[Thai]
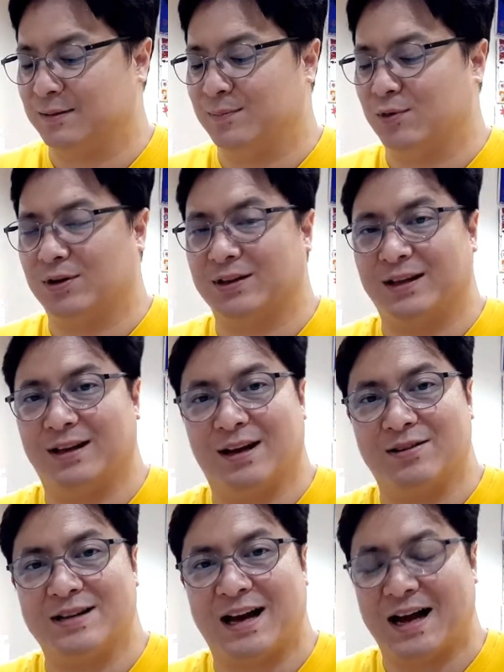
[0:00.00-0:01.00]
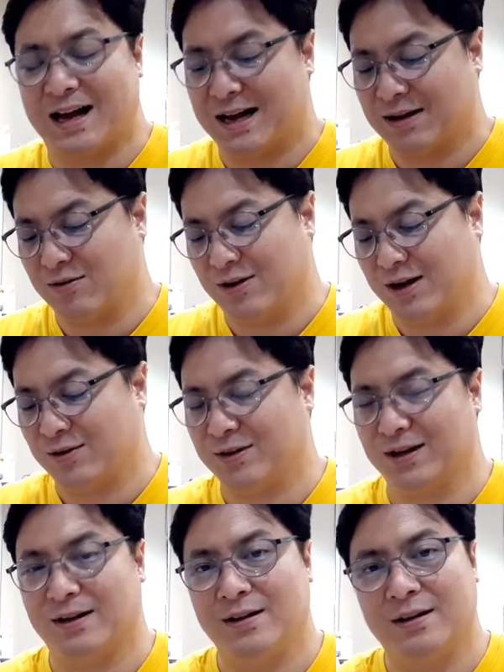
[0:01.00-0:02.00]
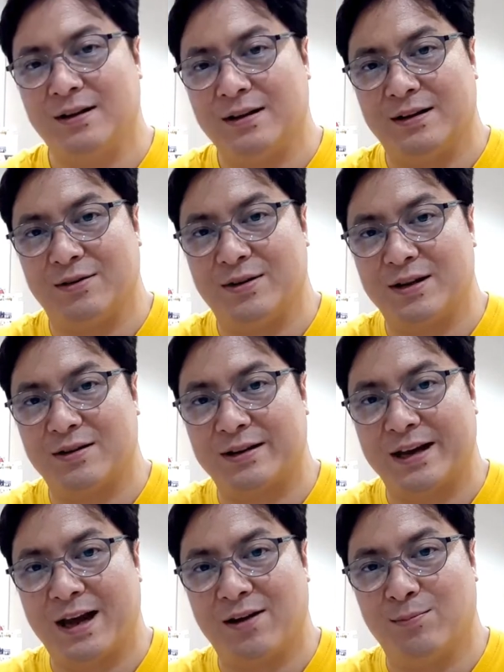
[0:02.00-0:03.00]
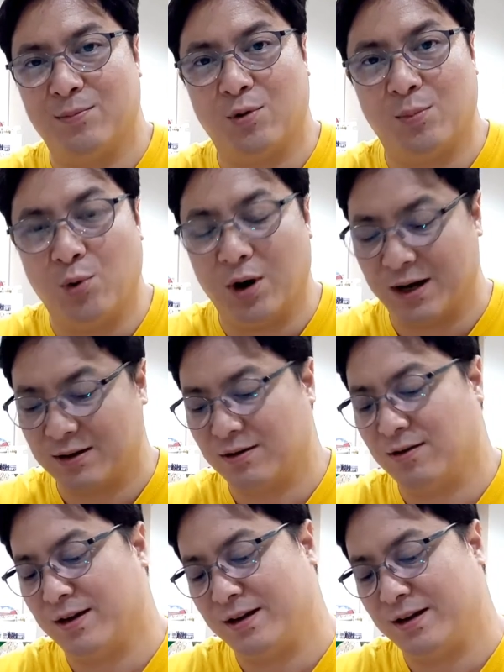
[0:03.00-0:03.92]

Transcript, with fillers: ปกติแล้วชาของเขาเนี่ยเดี๋ยวนี้ก็แก้บวกบวกแล้วก็